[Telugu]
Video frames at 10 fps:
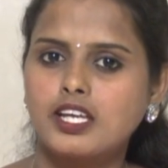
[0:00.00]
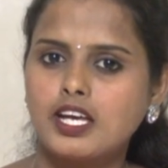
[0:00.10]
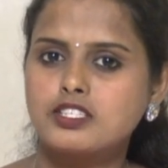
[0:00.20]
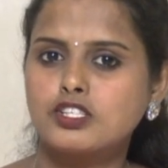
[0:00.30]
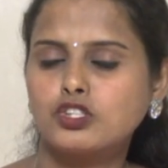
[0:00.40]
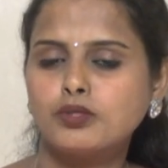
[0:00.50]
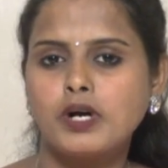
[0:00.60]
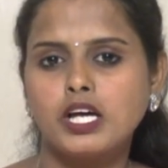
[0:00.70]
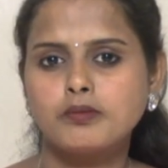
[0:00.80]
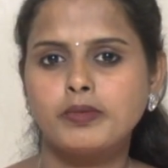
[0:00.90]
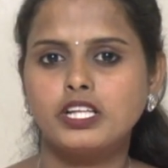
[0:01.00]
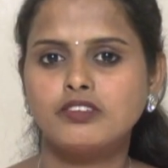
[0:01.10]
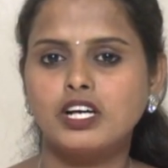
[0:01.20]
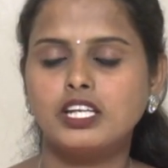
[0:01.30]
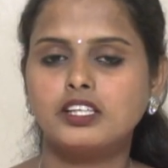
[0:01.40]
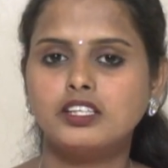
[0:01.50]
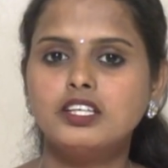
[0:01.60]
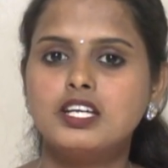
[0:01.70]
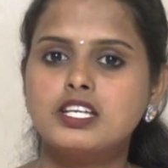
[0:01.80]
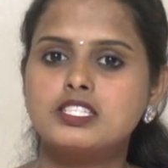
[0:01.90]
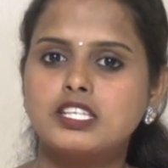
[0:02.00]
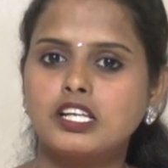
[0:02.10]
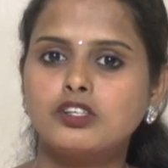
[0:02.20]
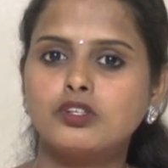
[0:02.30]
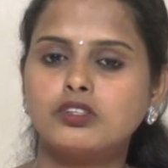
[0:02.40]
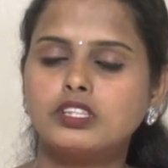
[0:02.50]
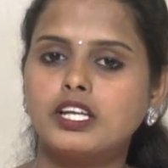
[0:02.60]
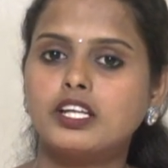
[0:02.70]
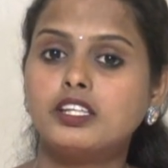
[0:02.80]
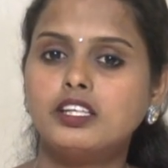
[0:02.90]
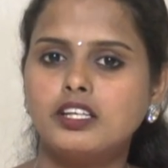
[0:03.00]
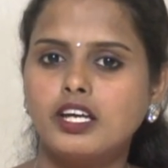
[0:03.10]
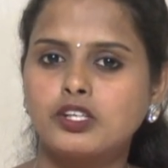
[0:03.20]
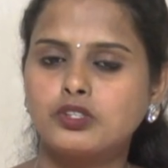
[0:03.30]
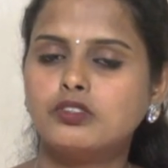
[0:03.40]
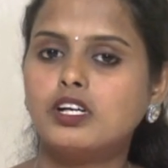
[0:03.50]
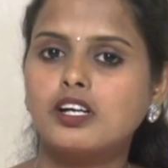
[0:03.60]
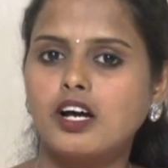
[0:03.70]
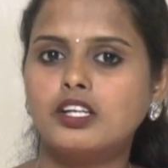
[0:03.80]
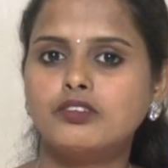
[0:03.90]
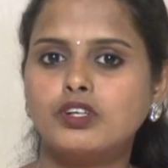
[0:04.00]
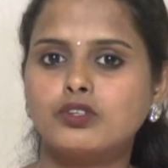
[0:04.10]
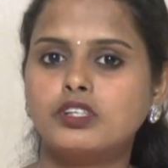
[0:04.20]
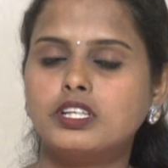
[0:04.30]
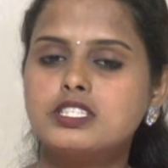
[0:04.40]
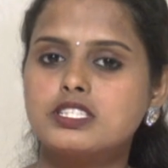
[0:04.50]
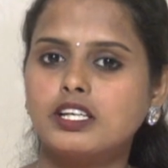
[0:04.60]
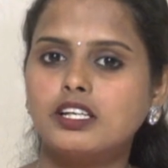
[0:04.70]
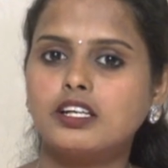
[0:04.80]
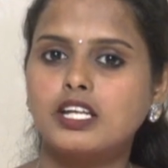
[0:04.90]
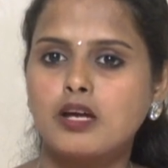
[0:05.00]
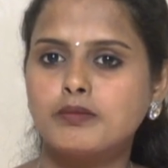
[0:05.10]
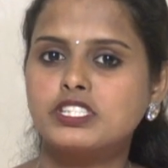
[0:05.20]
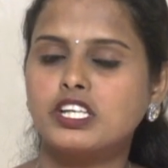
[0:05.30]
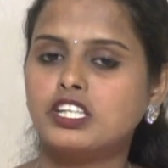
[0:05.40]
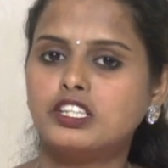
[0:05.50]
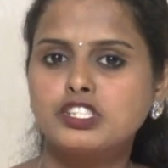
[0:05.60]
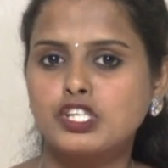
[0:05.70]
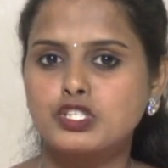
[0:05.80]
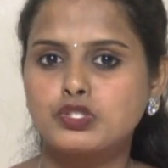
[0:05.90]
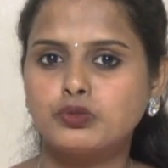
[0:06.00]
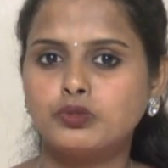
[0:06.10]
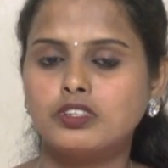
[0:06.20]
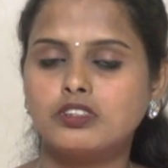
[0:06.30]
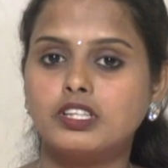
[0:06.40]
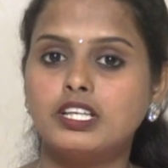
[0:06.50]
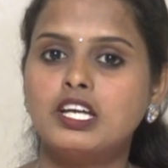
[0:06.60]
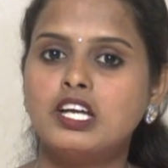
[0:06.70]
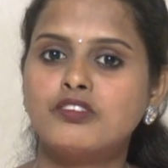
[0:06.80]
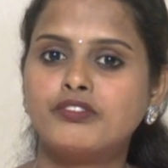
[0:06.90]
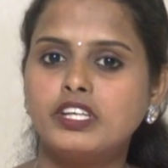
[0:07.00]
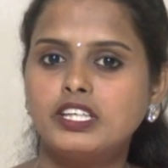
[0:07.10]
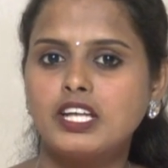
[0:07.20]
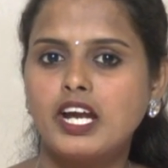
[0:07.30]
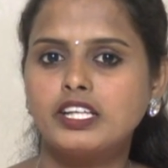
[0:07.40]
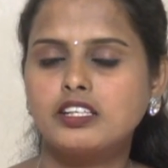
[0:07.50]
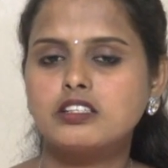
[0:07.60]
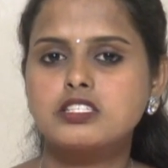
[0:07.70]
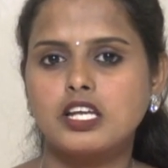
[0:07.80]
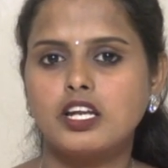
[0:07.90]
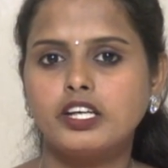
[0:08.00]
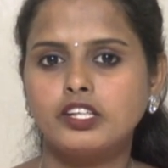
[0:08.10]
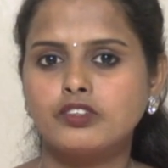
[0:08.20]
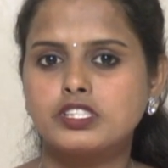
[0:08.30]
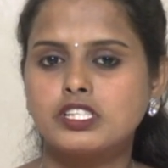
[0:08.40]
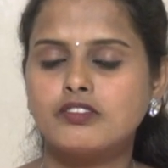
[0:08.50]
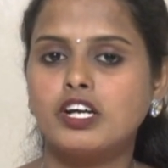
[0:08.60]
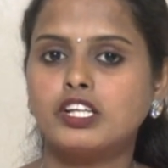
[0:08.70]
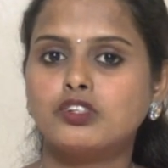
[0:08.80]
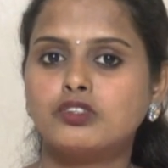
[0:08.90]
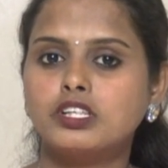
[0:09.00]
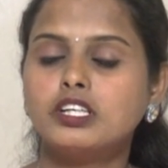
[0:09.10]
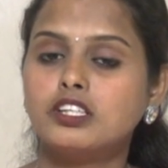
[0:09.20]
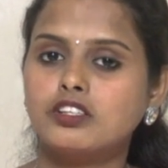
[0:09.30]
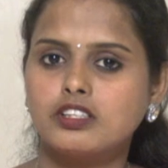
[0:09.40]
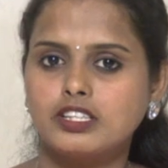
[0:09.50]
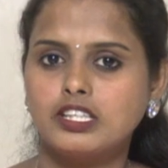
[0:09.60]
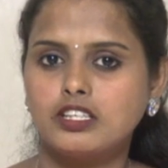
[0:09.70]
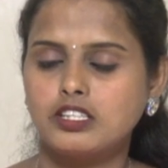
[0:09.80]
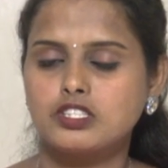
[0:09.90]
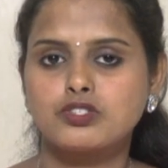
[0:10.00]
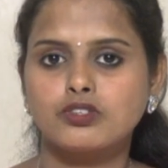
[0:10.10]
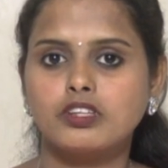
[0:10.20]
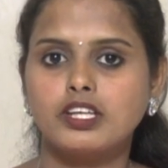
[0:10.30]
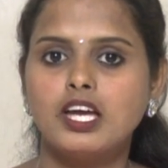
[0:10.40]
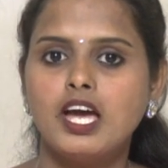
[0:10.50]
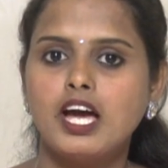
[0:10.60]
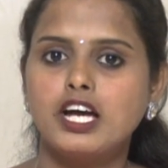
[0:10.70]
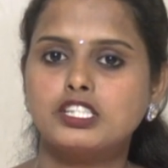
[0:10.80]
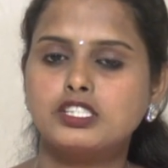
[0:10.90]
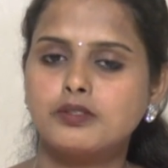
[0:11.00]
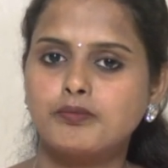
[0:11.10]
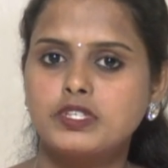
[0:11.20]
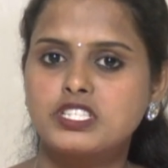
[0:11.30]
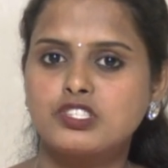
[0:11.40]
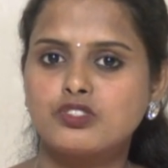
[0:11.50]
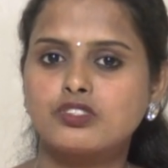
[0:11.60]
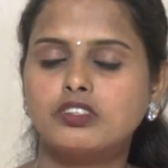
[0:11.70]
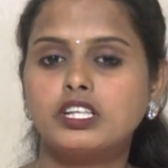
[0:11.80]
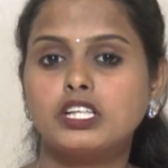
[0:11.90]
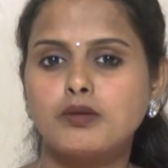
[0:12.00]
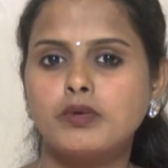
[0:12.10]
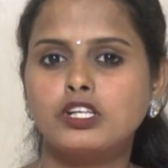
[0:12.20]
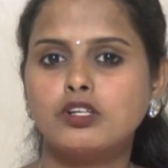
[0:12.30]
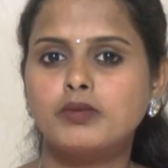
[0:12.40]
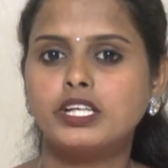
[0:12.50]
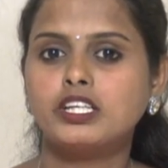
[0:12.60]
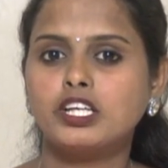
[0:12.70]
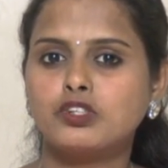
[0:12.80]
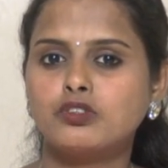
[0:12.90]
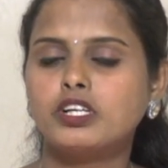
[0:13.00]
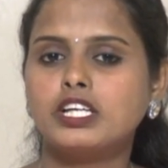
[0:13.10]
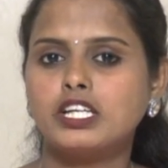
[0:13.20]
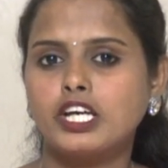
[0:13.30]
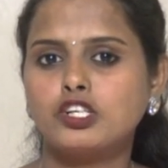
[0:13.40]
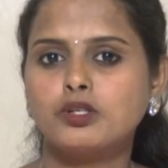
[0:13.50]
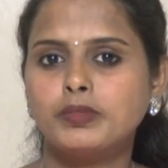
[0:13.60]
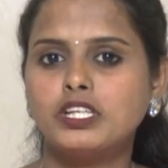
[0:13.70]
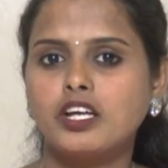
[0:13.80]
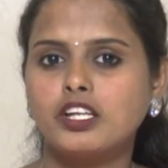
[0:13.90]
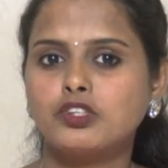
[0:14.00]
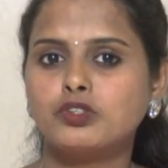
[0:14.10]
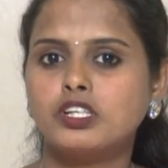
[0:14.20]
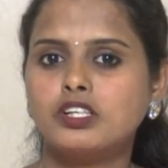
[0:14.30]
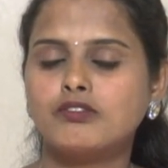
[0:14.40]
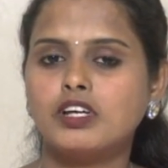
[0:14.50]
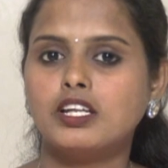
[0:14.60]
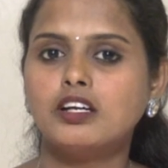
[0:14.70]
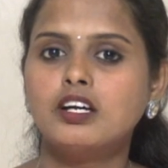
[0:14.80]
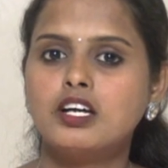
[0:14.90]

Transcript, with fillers: క్యాన్సర్తో బాధపడే వాళ్ళకి సెల్ గ్రోత్ అనేది ఎక్కువగా కానివ్వకుండా సెల్ డ్యామేజ్ అనేది చేస్తూ ఉంటుంది ఫ్రీ రాడికల్స్ అలాంటివి వచ్చే వాటిని కూడా నిరో నిరోధిస్తుంది అని చెప్పేసి చూసుకుంటే టమాటాలో మనకి ఎక్కువగా ఈ లైకోపిన్ అనేది ఉండడం వల్ల